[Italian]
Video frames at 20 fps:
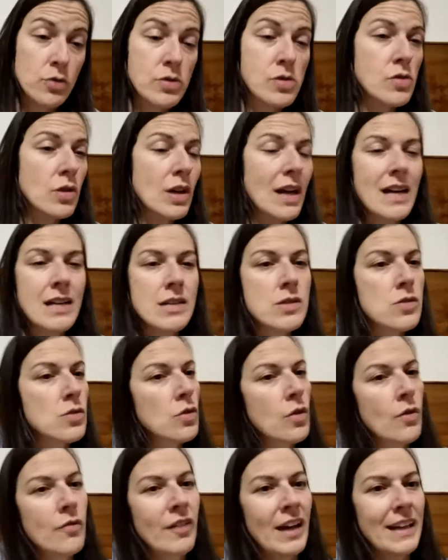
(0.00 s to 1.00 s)
in questo
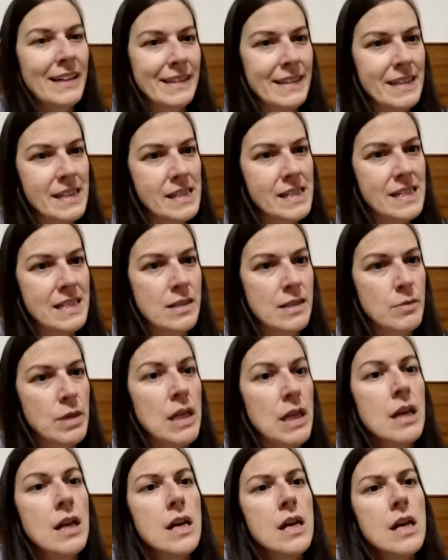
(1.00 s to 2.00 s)
caso
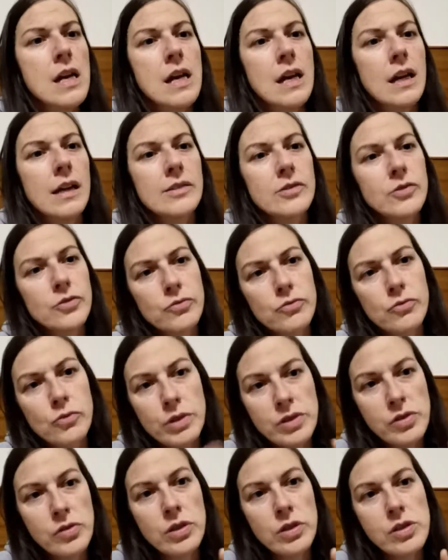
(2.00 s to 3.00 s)
validissimi.
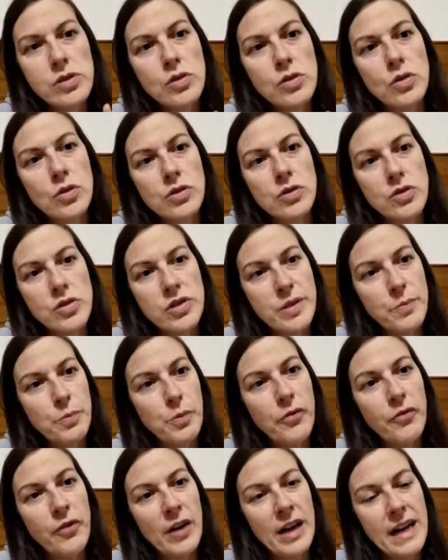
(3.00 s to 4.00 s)
Questo discorso si
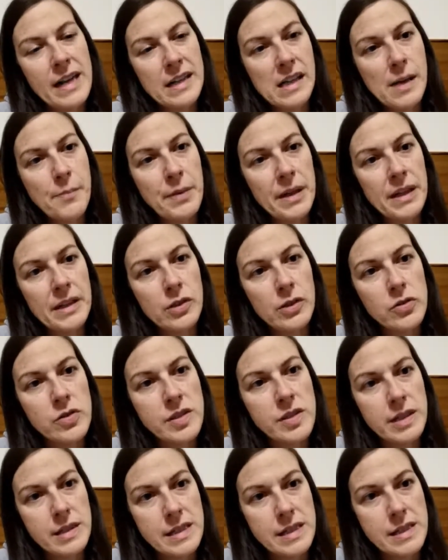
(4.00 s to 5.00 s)
può fare anche per
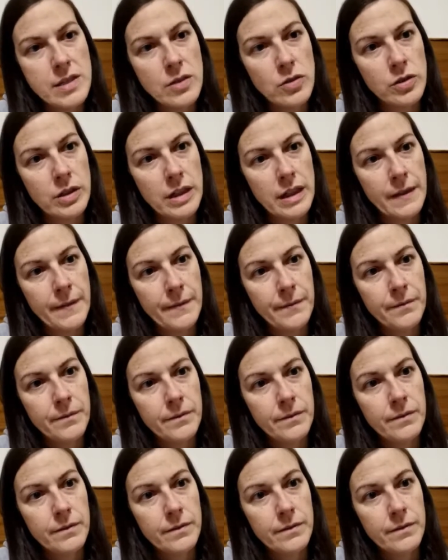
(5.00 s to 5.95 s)
l'inchiostrazione?